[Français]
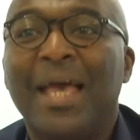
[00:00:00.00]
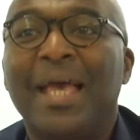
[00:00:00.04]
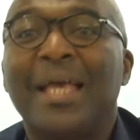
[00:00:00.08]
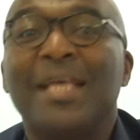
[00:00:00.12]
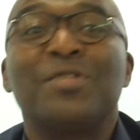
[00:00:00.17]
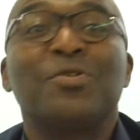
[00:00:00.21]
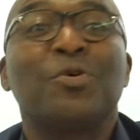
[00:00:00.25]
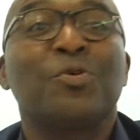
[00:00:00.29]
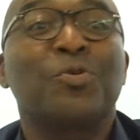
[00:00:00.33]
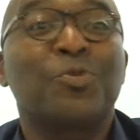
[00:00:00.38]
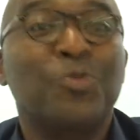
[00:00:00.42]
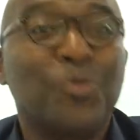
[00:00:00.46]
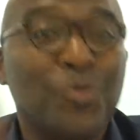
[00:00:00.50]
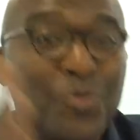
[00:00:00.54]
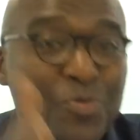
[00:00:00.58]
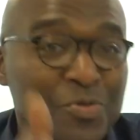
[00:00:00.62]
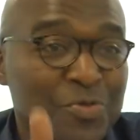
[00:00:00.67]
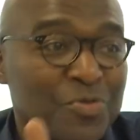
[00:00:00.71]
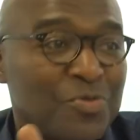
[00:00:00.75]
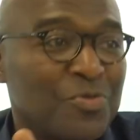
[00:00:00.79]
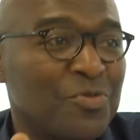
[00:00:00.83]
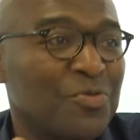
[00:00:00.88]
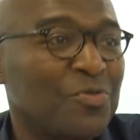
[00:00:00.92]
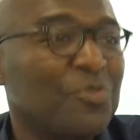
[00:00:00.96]
Ils ont
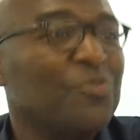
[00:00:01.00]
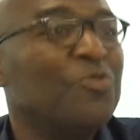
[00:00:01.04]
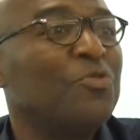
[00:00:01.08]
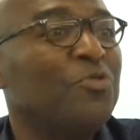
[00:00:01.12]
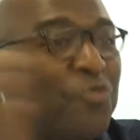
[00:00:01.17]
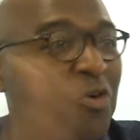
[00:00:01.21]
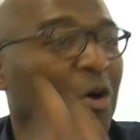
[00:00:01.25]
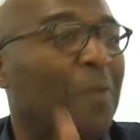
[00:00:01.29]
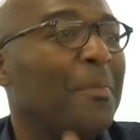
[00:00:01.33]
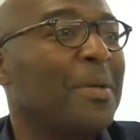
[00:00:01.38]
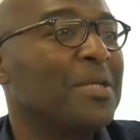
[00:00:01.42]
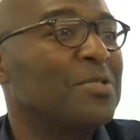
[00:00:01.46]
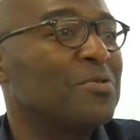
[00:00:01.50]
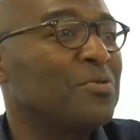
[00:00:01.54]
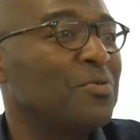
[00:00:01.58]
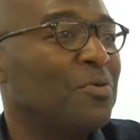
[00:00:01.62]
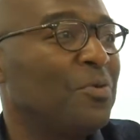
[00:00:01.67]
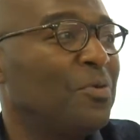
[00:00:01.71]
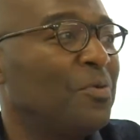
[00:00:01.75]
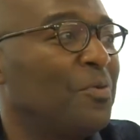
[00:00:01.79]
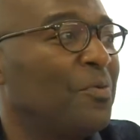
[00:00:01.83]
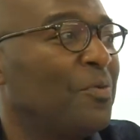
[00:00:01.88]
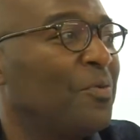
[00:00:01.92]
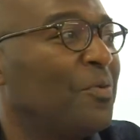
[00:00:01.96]
tous eu une
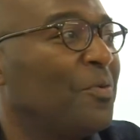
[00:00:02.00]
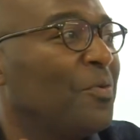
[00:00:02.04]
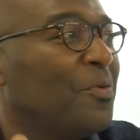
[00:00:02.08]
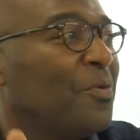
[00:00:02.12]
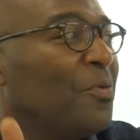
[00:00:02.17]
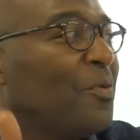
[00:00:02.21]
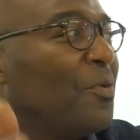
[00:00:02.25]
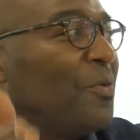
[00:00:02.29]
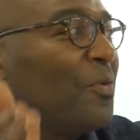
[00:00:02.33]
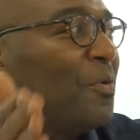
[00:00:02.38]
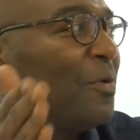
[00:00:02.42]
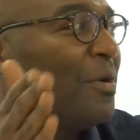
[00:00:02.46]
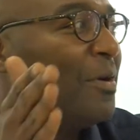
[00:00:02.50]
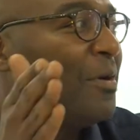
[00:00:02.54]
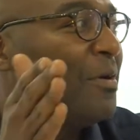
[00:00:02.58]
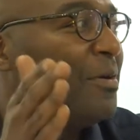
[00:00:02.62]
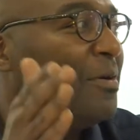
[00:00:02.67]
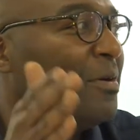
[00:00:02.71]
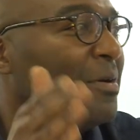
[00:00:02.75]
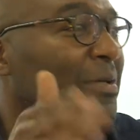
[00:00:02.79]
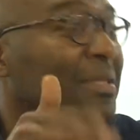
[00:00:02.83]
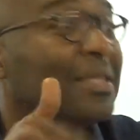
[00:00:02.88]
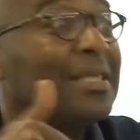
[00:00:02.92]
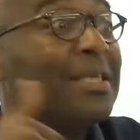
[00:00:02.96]
formation
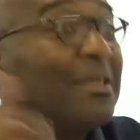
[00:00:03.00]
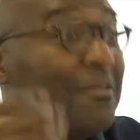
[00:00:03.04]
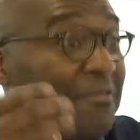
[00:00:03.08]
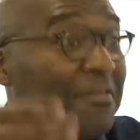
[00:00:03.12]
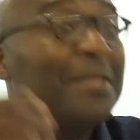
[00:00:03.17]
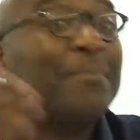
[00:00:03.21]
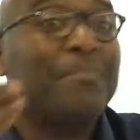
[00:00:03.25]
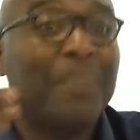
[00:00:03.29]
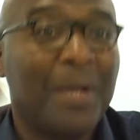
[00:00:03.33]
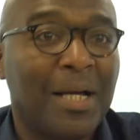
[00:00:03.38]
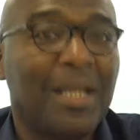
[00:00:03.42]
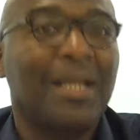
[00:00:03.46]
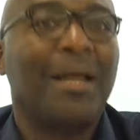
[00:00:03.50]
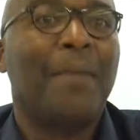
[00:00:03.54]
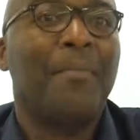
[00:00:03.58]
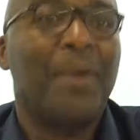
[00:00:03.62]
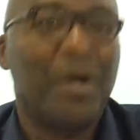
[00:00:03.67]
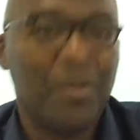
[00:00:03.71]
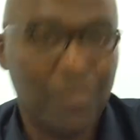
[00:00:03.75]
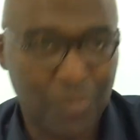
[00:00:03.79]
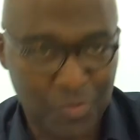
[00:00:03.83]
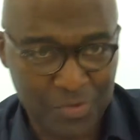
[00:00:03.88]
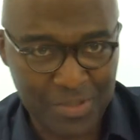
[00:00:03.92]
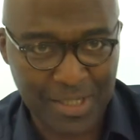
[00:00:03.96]
euh, qui est faite par la
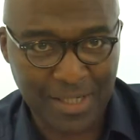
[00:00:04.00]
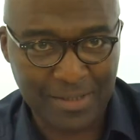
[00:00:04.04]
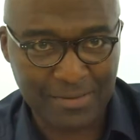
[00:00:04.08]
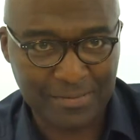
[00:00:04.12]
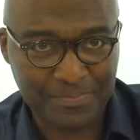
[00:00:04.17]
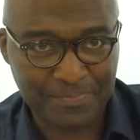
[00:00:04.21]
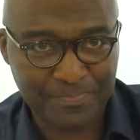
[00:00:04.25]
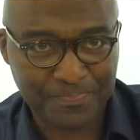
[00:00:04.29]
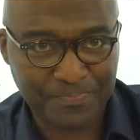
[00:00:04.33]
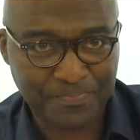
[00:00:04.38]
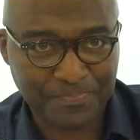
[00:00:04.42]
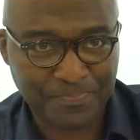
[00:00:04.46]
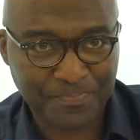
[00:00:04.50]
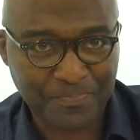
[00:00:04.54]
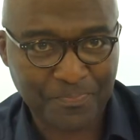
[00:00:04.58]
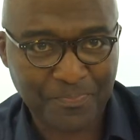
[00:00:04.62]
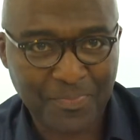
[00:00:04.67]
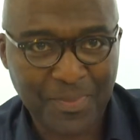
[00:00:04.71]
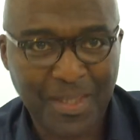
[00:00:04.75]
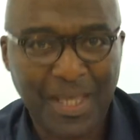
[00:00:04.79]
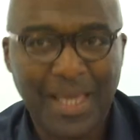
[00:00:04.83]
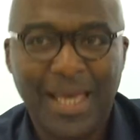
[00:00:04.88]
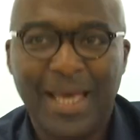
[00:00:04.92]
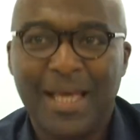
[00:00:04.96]
Banque mondiale.
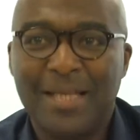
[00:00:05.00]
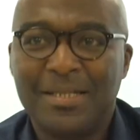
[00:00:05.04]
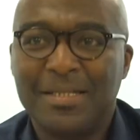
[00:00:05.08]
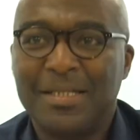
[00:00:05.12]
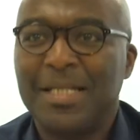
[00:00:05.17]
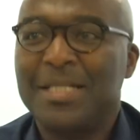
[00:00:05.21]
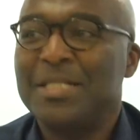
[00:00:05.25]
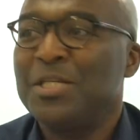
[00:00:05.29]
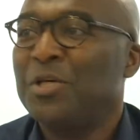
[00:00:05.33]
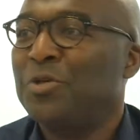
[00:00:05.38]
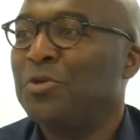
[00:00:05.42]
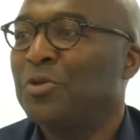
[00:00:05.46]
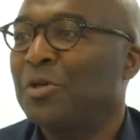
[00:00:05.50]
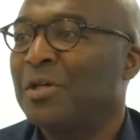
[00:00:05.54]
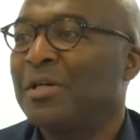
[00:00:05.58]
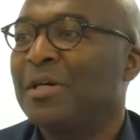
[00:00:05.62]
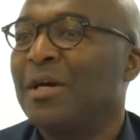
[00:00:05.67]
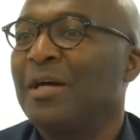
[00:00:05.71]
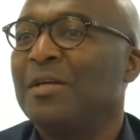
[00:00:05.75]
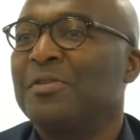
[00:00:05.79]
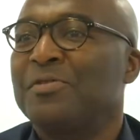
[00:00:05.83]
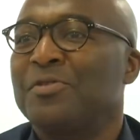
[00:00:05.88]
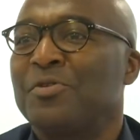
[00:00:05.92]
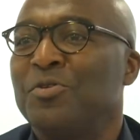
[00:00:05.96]
C'est-à-dire que
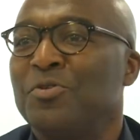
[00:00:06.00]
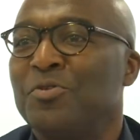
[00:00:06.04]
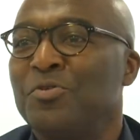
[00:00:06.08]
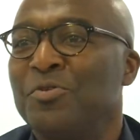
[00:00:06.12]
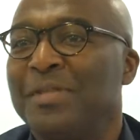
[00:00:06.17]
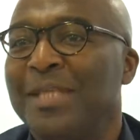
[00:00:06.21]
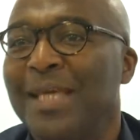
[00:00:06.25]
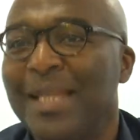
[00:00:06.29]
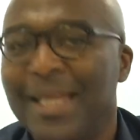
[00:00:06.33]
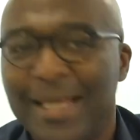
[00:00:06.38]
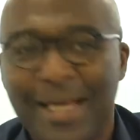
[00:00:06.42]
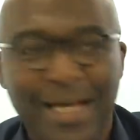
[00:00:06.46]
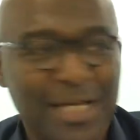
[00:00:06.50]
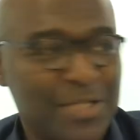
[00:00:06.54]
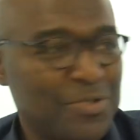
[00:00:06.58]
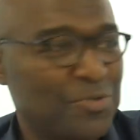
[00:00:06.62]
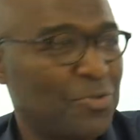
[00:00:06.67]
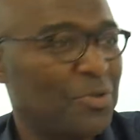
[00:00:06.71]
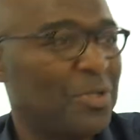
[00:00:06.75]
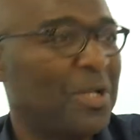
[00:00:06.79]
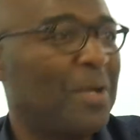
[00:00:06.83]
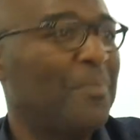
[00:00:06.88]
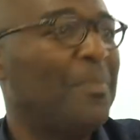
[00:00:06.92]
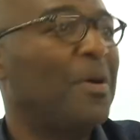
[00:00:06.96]
quand une
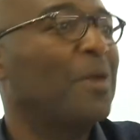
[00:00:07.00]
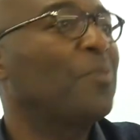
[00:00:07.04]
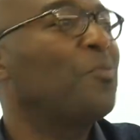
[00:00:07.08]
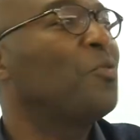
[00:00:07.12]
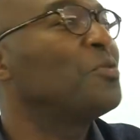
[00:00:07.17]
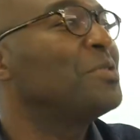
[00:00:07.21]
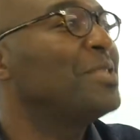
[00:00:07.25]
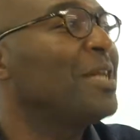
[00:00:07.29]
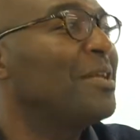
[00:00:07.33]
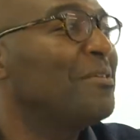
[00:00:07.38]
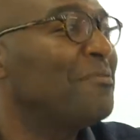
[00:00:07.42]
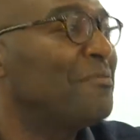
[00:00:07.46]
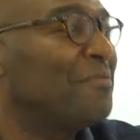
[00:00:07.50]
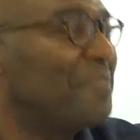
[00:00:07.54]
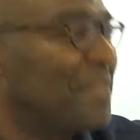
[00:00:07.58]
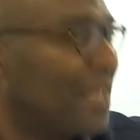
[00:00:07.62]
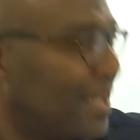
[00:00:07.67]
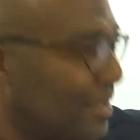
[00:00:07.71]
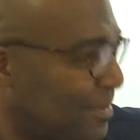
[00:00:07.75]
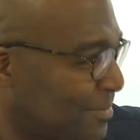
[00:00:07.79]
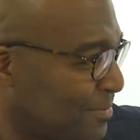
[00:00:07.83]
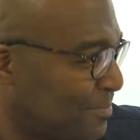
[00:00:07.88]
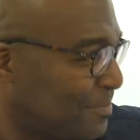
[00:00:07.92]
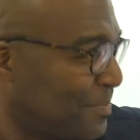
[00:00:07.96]
délégation de la Banque mondiale
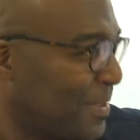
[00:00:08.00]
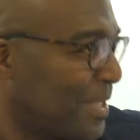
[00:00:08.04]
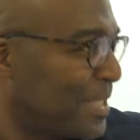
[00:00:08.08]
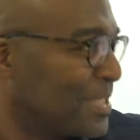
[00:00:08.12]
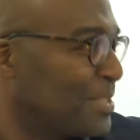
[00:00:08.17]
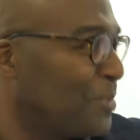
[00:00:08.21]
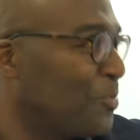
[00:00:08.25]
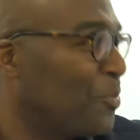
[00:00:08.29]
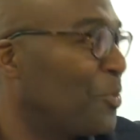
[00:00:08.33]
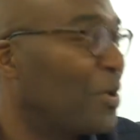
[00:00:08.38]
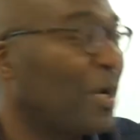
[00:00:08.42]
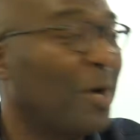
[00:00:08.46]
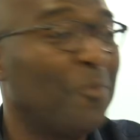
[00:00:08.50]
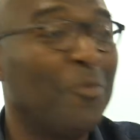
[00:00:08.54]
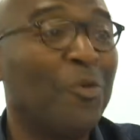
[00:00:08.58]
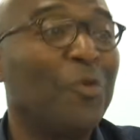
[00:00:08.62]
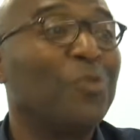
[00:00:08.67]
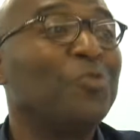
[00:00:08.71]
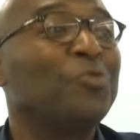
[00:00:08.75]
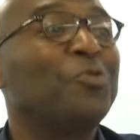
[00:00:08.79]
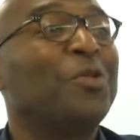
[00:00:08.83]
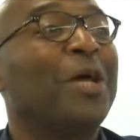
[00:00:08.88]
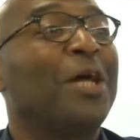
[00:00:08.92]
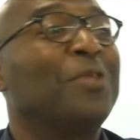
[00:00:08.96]
vient, par exemple au
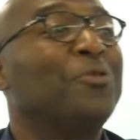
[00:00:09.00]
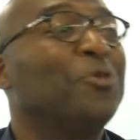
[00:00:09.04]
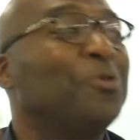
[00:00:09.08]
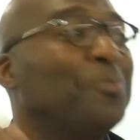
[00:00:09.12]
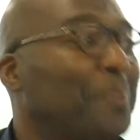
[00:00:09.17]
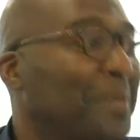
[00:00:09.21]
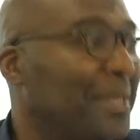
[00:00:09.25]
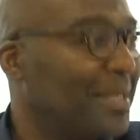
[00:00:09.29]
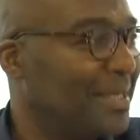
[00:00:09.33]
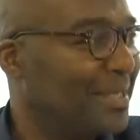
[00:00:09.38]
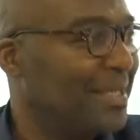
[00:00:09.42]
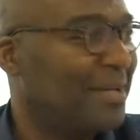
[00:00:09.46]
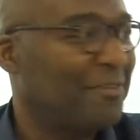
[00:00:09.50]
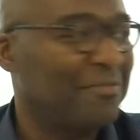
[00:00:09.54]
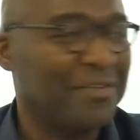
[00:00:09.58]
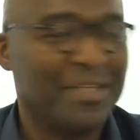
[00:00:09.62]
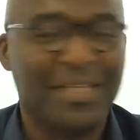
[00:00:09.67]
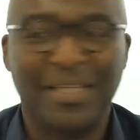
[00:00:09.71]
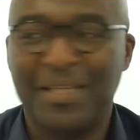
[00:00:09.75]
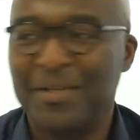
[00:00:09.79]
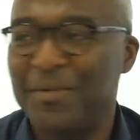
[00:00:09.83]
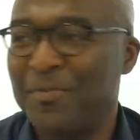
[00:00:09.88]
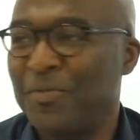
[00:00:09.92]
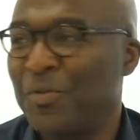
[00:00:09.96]
Cameroun ou dans un autre pays
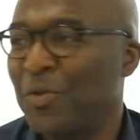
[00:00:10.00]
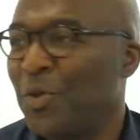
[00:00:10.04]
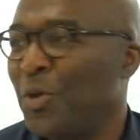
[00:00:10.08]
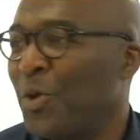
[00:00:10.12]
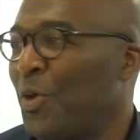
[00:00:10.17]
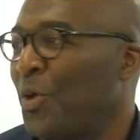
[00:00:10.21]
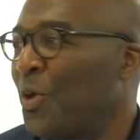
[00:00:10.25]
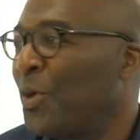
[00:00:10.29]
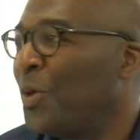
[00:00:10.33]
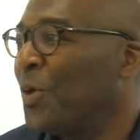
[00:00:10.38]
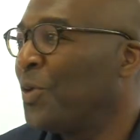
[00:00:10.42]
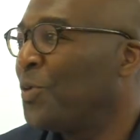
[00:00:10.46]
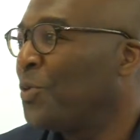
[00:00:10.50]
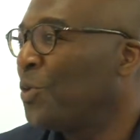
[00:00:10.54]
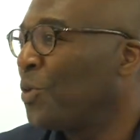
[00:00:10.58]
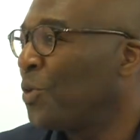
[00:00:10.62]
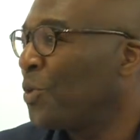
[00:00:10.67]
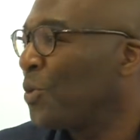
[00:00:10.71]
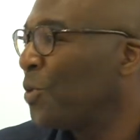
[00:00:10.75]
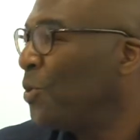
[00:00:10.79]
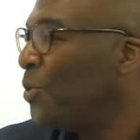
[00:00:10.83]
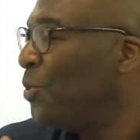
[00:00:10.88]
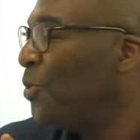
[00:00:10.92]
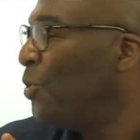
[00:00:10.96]
d'Afrique, donc
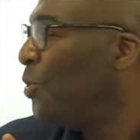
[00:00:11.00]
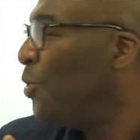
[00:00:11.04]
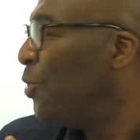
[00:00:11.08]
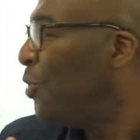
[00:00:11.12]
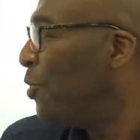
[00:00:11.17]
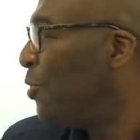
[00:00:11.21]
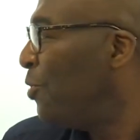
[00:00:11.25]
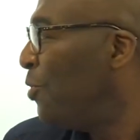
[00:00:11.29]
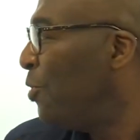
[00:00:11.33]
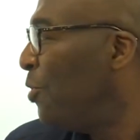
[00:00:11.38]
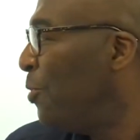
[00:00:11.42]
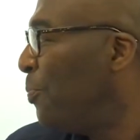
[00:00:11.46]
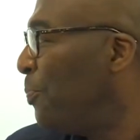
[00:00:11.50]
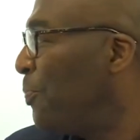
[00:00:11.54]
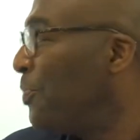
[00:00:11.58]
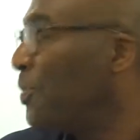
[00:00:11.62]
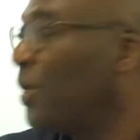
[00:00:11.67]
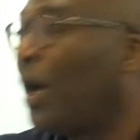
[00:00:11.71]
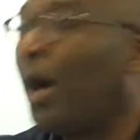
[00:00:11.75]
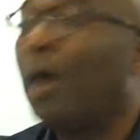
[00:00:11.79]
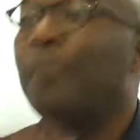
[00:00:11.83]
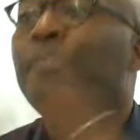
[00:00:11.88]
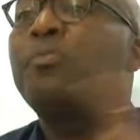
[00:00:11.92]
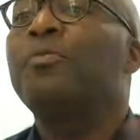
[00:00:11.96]
le,
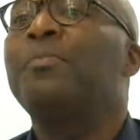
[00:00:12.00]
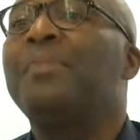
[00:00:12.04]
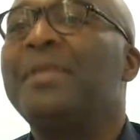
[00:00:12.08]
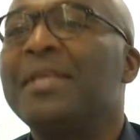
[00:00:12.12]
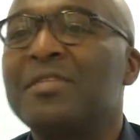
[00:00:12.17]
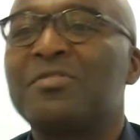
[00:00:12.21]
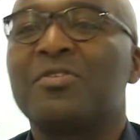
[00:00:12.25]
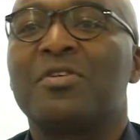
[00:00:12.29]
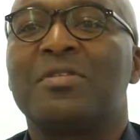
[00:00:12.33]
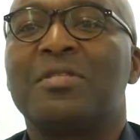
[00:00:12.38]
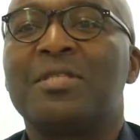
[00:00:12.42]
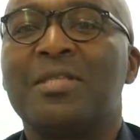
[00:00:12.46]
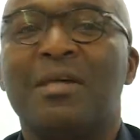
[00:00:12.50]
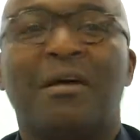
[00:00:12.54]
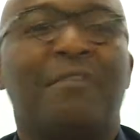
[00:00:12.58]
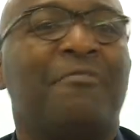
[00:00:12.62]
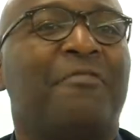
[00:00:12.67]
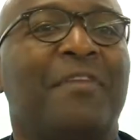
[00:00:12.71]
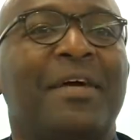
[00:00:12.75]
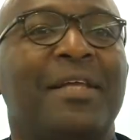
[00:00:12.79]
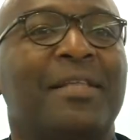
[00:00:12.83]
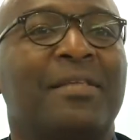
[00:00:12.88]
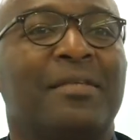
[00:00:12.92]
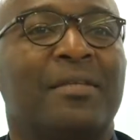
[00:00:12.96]
grand public se dit en
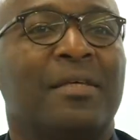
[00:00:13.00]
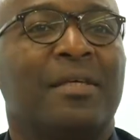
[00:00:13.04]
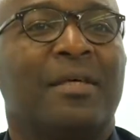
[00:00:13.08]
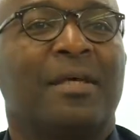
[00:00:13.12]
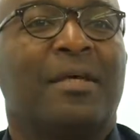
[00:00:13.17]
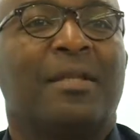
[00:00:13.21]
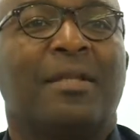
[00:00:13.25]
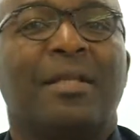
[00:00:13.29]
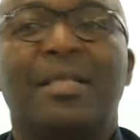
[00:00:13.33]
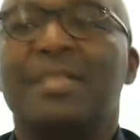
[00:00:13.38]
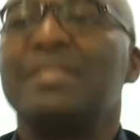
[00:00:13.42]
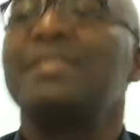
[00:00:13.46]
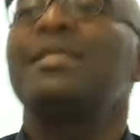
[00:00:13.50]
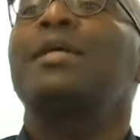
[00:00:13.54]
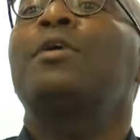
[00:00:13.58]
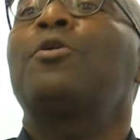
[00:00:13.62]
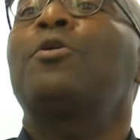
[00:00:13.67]
fait, les